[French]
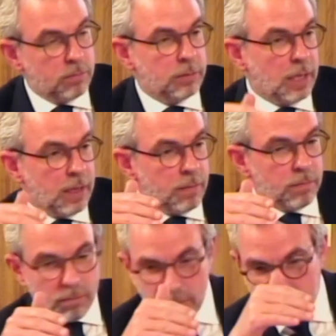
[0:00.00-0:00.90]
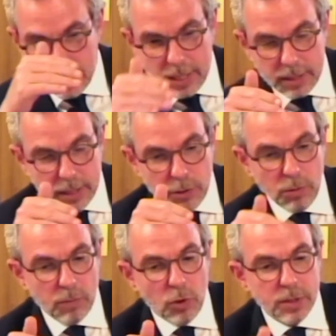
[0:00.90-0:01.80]
il, la,
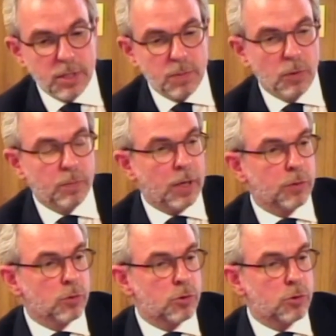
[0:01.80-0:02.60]
section amortissement pardon,